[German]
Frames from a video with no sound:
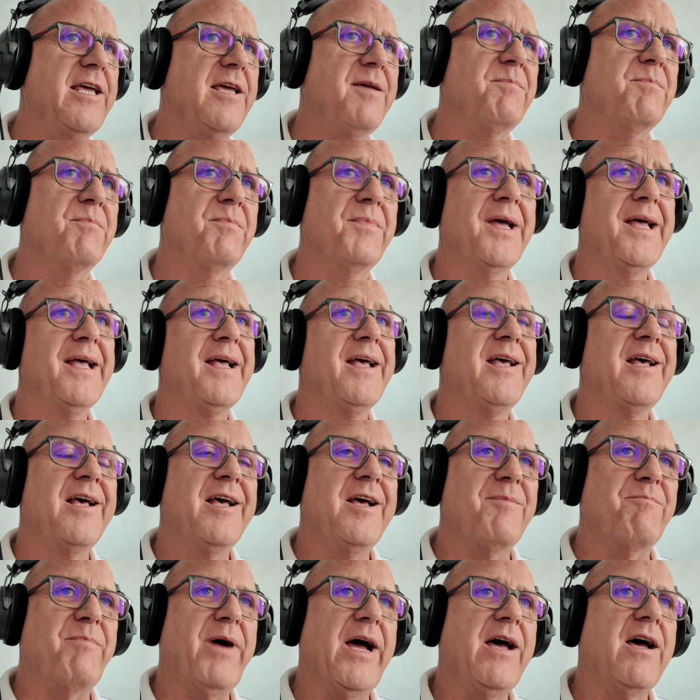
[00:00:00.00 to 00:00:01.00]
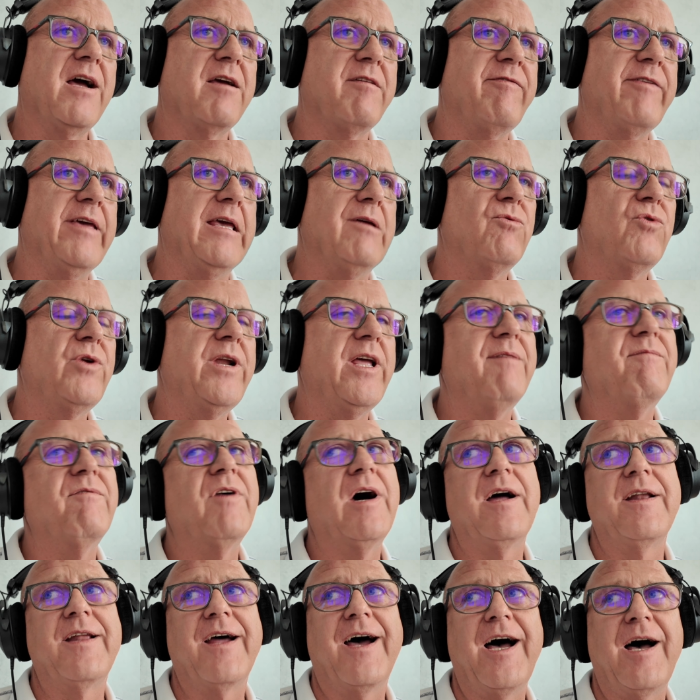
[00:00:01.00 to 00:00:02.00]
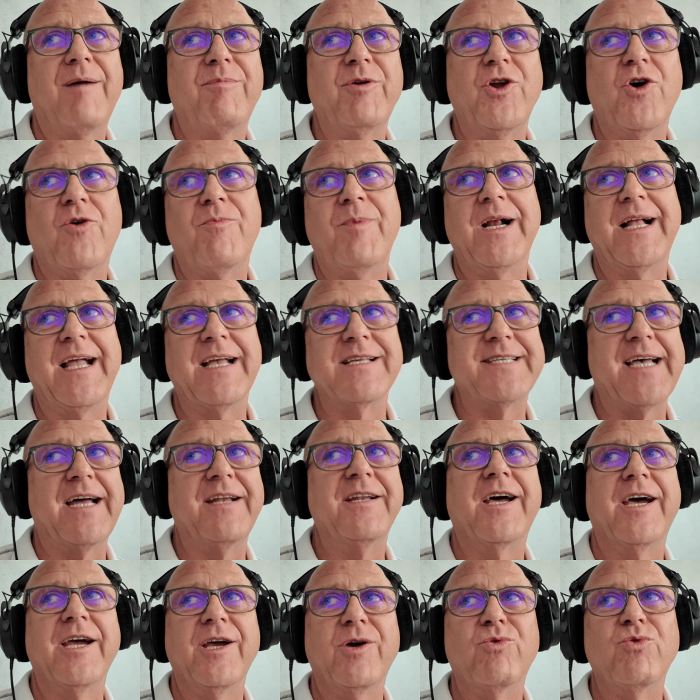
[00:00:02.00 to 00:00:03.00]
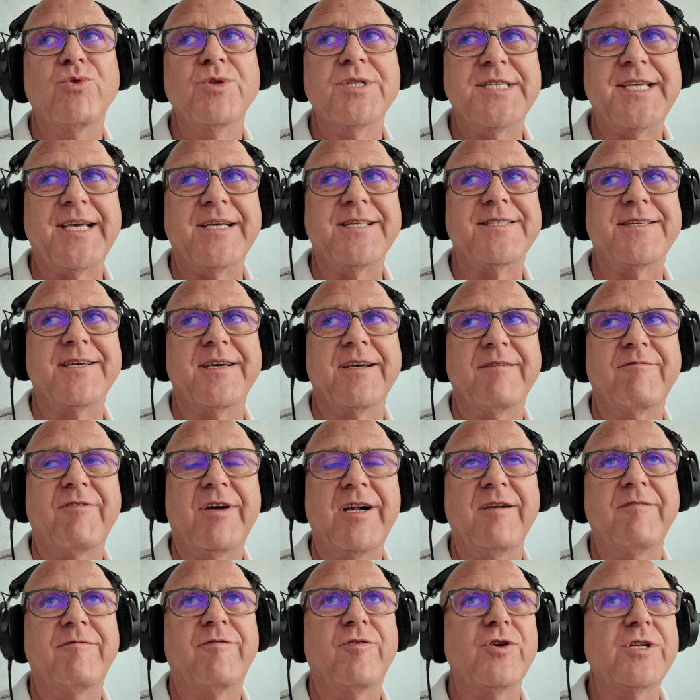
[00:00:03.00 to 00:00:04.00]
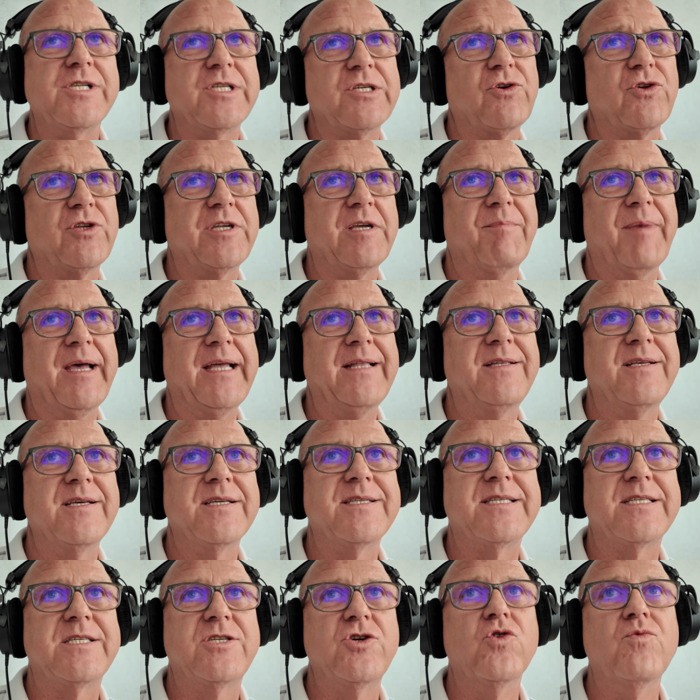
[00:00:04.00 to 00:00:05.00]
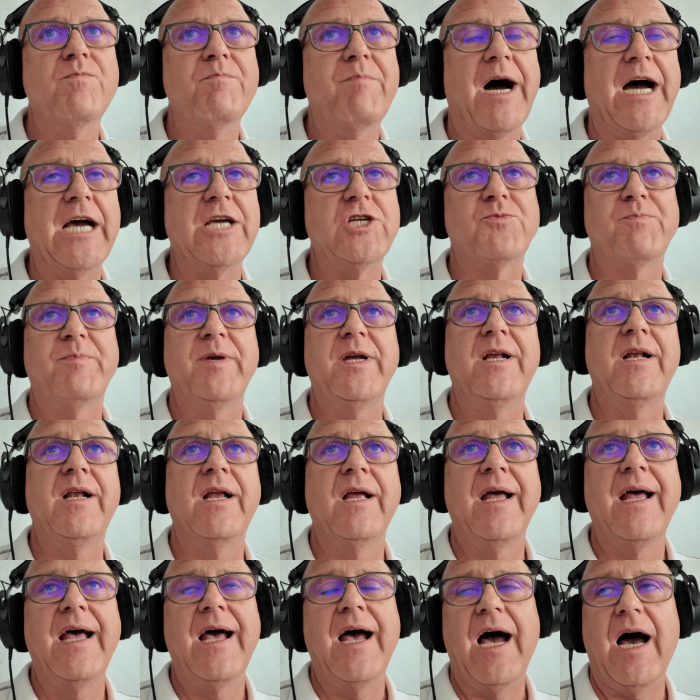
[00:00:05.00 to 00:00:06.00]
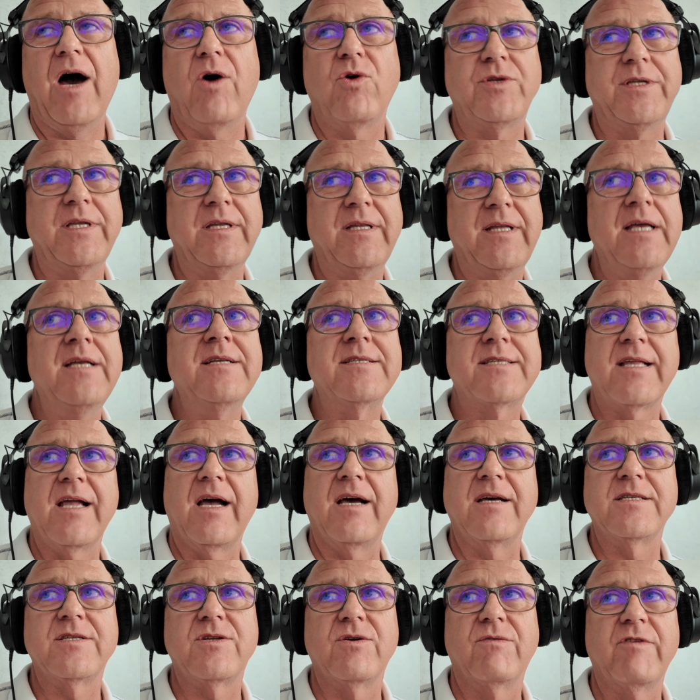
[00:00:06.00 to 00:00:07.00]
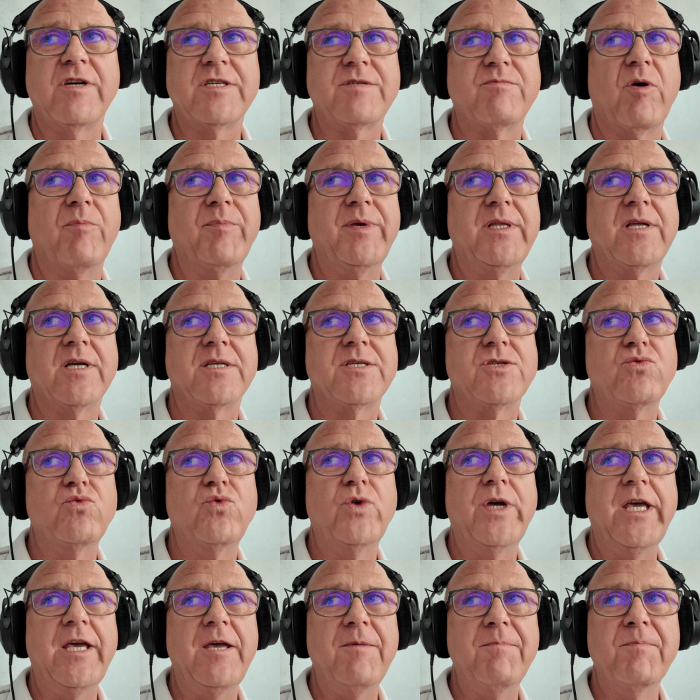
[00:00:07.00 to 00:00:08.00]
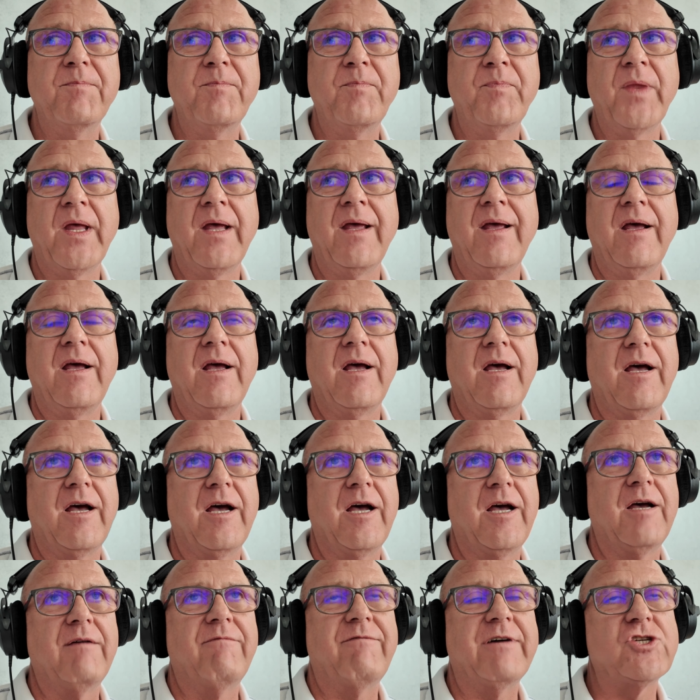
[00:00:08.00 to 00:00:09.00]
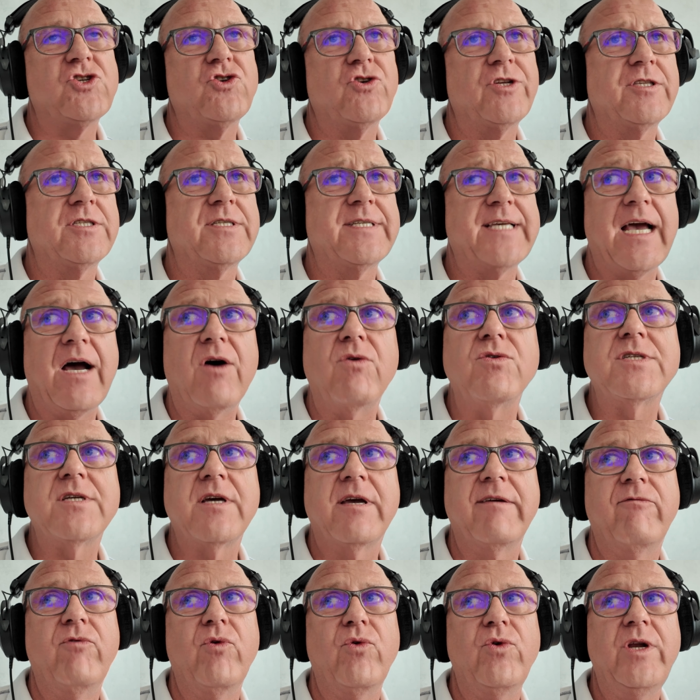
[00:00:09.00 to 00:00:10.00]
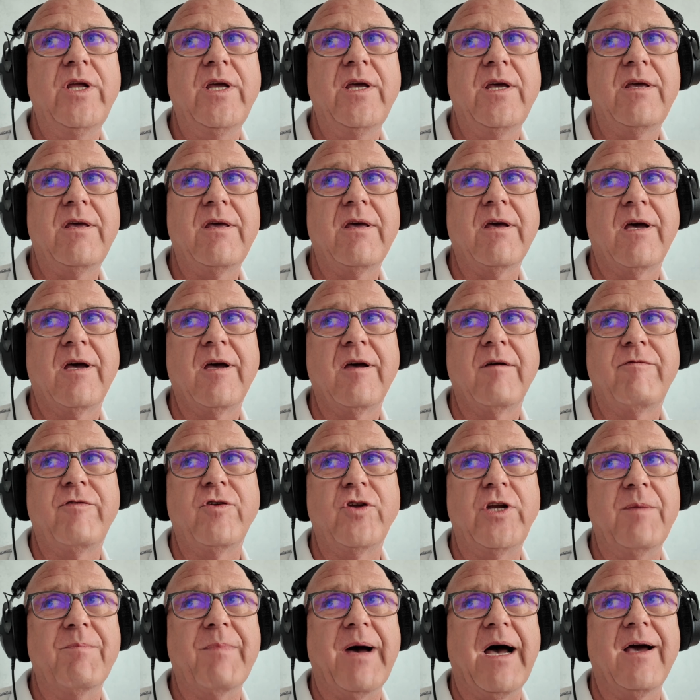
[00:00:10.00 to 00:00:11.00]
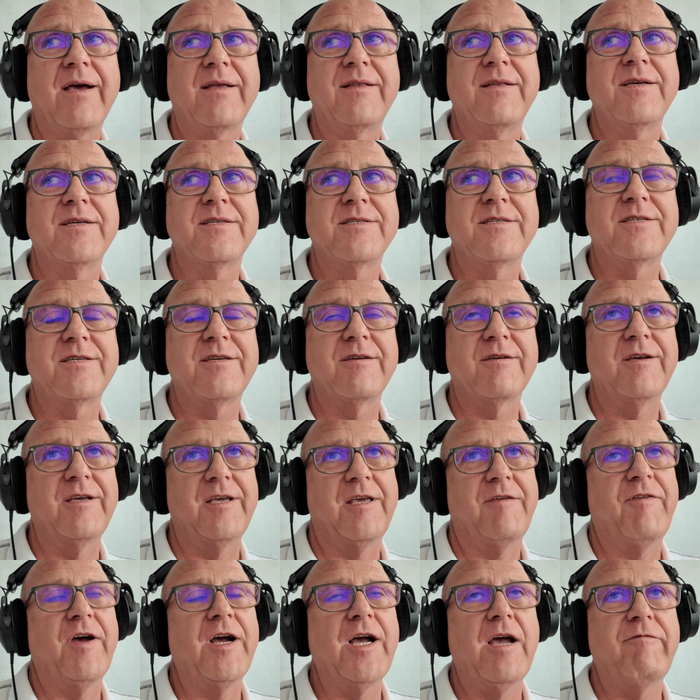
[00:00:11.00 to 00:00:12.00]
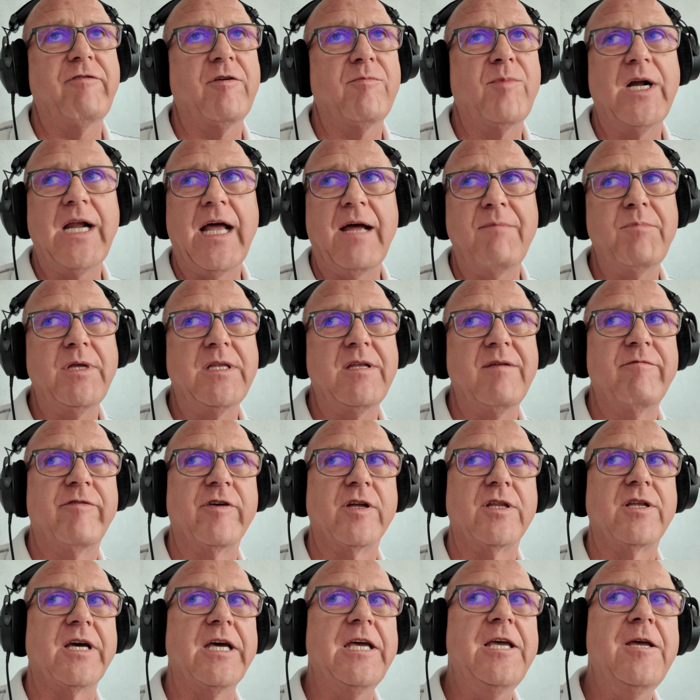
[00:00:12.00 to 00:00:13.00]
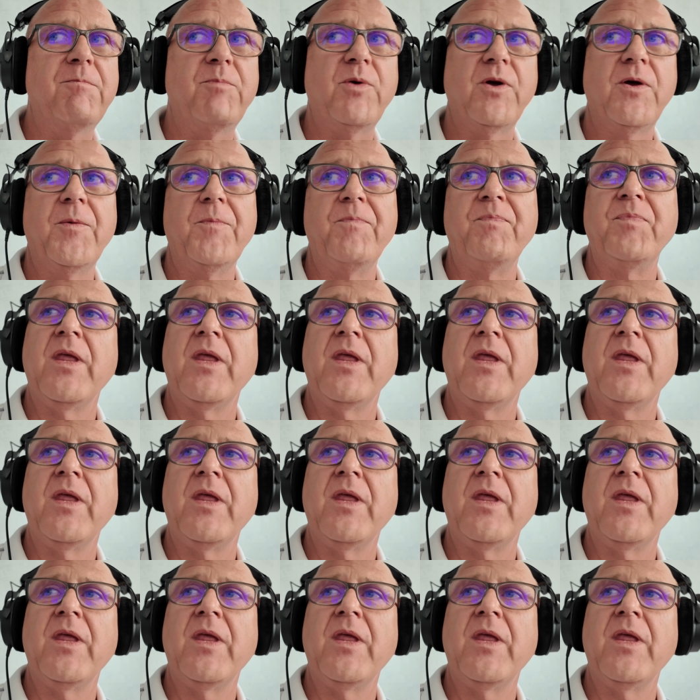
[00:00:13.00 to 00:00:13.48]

Leben. Bei Acfeo leben wir da aber nochmal ganz andere Grundsätze, weil Vollsortiment ist zum Beispiel auch die Dienstleistung, was wir mit dazugeben, äh, was schon sehr außergewöhnlich äh, für den Markt ist. Mhm. Ich fange einfach mal an mit dem Vertrieb.